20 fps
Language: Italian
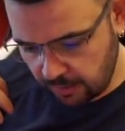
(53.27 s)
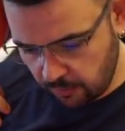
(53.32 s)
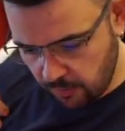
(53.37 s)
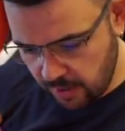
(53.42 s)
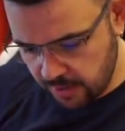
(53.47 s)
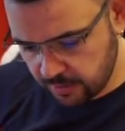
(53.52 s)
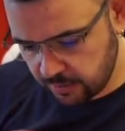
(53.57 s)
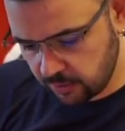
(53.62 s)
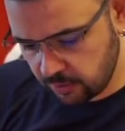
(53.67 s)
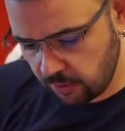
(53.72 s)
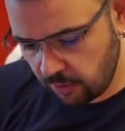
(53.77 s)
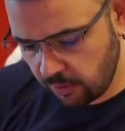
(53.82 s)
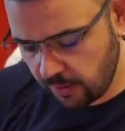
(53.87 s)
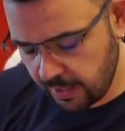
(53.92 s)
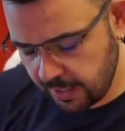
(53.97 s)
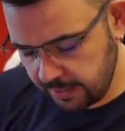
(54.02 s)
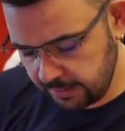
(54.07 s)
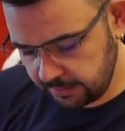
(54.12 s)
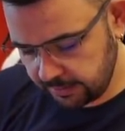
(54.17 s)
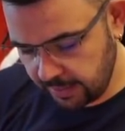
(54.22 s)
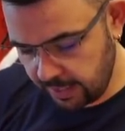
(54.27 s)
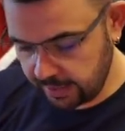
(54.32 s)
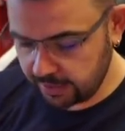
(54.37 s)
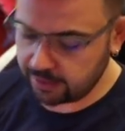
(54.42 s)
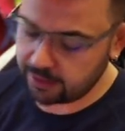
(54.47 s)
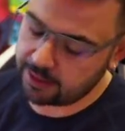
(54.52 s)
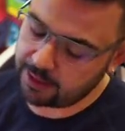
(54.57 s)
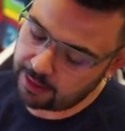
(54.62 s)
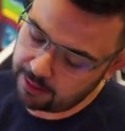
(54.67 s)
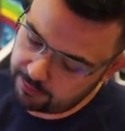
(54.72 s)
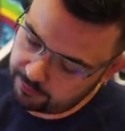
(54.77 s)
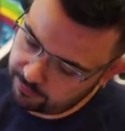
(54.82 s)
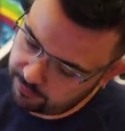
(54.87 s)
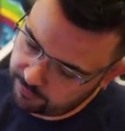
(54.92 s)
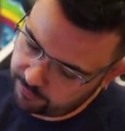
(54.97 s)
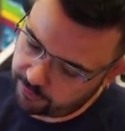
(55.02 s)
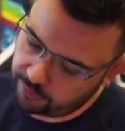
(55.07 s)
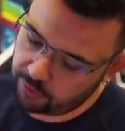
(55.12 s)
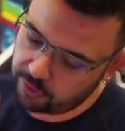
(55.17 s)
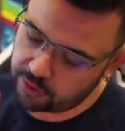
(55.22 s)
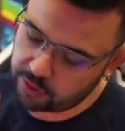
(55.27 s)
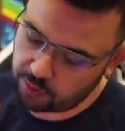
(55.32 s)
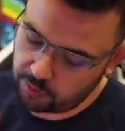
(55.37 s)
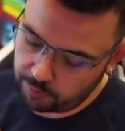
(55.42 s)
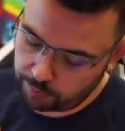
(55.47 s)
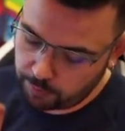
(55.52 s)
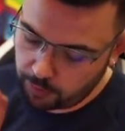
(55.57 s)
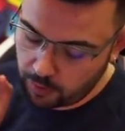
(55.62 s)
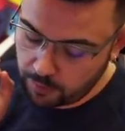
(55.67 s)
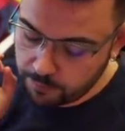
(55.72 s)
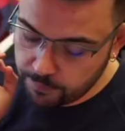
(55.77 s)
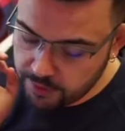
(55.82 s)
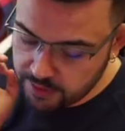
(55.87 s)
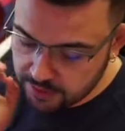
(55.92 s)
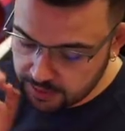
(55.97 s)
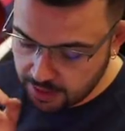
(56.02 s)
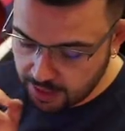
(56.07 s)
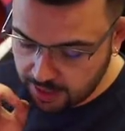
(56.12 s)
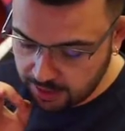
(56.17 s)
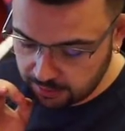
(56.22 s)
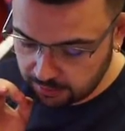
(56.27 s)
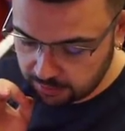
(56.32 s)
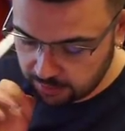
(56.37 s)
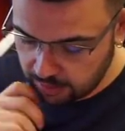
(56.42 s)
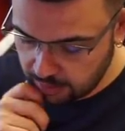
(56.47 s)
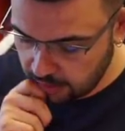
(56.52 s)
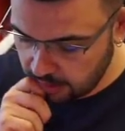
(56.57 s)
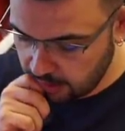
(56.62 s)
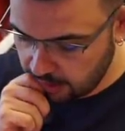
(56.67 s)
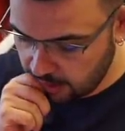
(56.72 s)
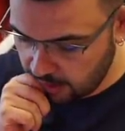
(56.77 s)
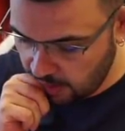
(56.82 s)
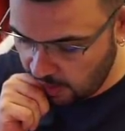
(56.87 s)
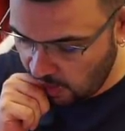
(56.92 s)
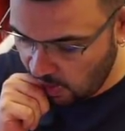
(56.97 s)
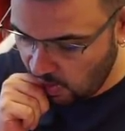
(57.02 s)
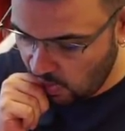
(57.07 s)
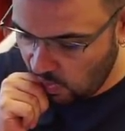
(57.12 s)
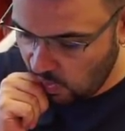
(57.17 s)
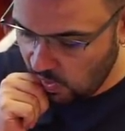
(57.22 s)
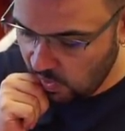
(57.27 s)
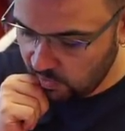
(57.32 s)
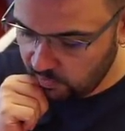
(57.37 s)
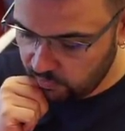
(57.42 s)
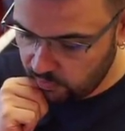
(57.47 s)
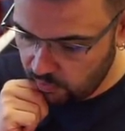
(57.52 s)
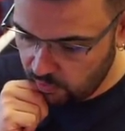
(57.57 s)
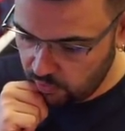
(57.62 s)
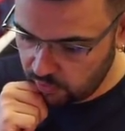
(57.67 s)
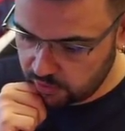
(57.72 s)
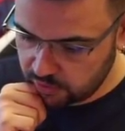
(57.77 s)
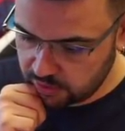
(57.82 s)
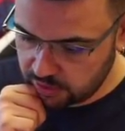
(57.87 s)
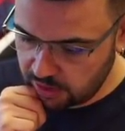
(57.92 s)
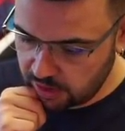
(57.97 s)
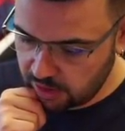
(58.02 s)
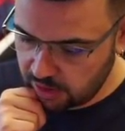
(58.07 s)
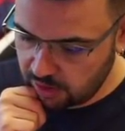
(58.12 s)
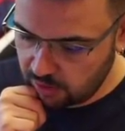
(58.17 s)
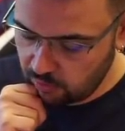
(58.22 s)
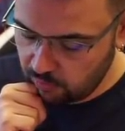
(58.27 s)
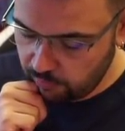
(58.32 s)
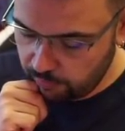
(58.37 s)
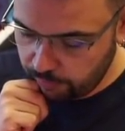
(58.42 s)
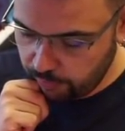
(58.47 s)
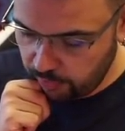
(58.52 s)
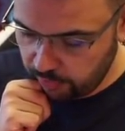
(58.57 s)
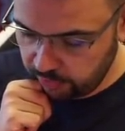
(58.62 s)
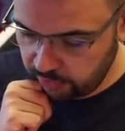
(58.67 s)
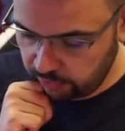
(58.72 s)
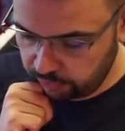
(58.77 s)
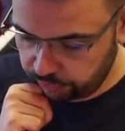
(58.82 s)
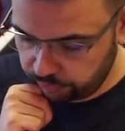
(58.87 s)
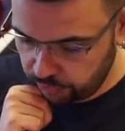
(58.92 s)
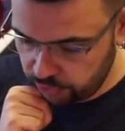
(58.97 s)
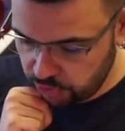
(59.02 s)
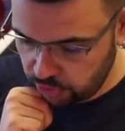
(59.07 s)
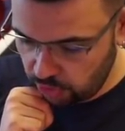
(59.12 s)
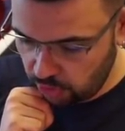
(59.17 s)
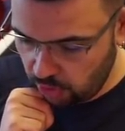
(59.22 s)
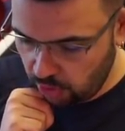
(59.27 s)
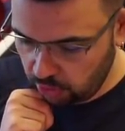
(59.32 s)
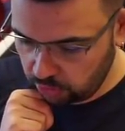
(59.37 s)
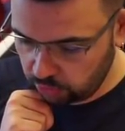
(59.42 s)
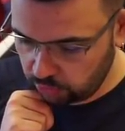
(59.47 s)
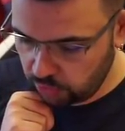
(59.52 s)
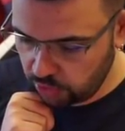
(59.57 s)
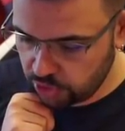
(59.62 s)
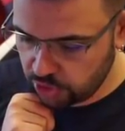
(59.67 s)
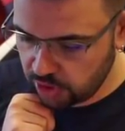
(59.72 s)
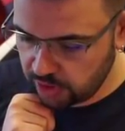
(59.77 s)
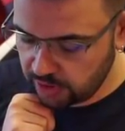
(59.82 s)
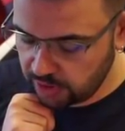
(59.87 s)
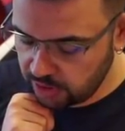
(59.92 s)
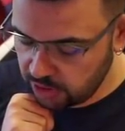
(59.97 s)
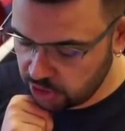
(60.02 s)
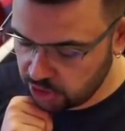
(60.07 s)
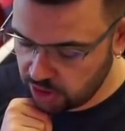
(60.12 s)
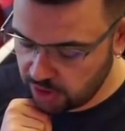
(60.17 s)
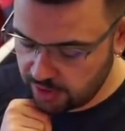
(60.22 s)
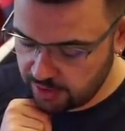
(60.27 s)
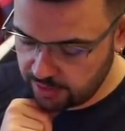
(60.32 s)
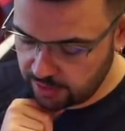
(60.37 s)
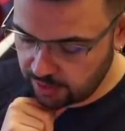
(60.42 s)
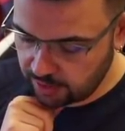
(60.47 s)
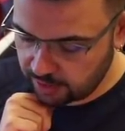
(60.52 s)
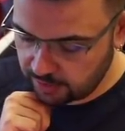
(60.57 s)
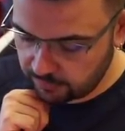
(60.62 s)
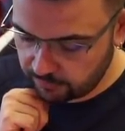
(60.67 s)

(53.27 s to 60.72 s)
Questo è il deck, forse un po' pesante, forse un po' difficilotto, eccetera, eccetera, che